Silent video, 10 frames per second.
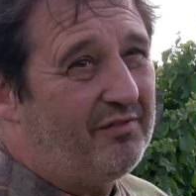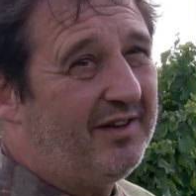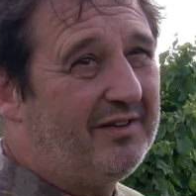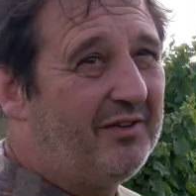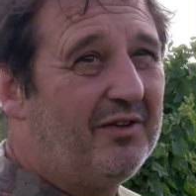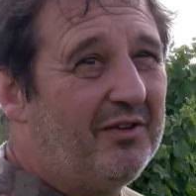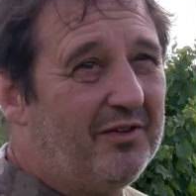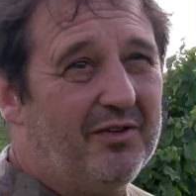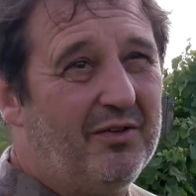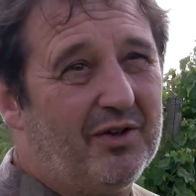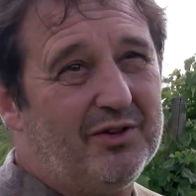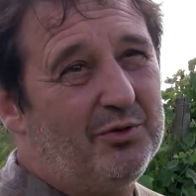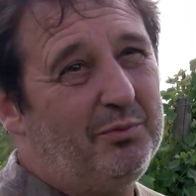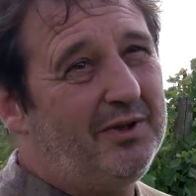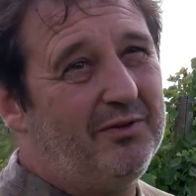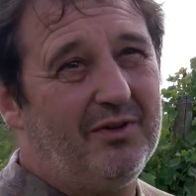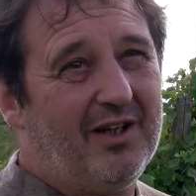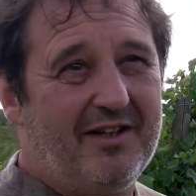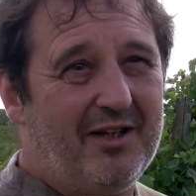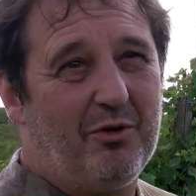fait, euh, le résumé de
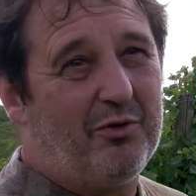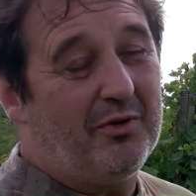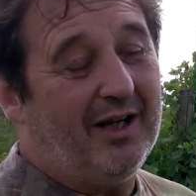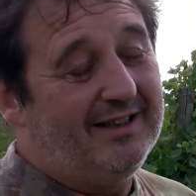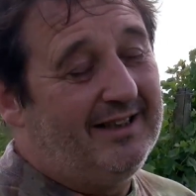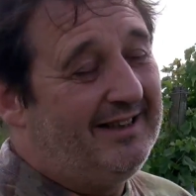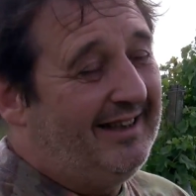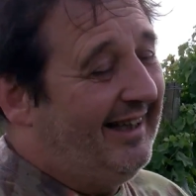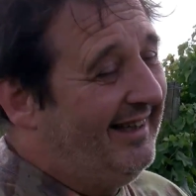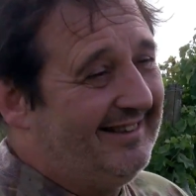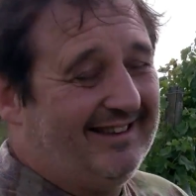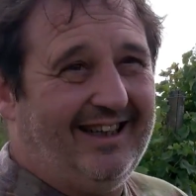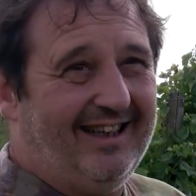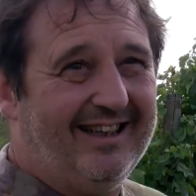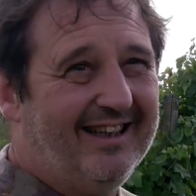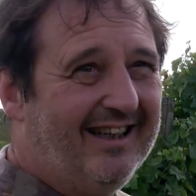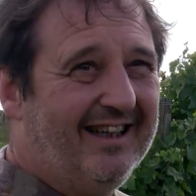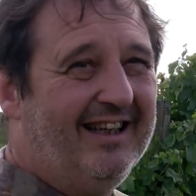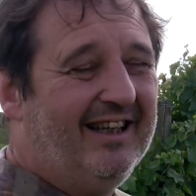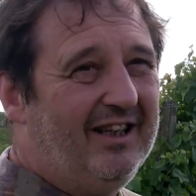l'année culturelle, c'est ça.
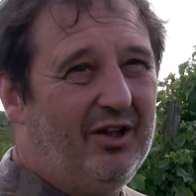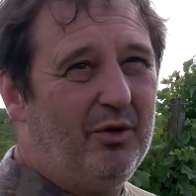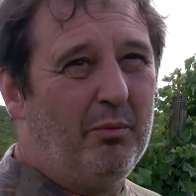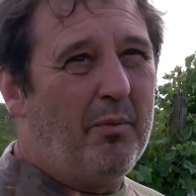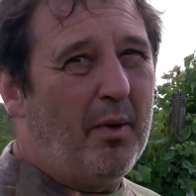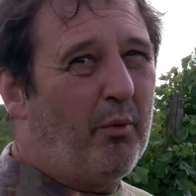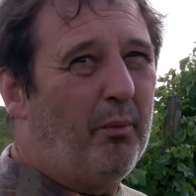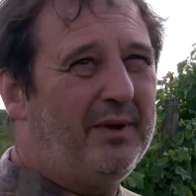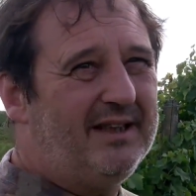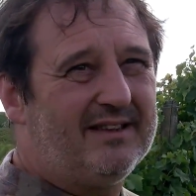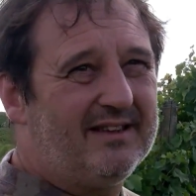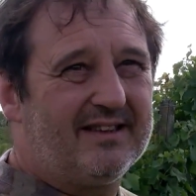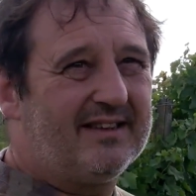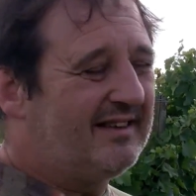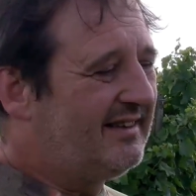Le moment propice, euh,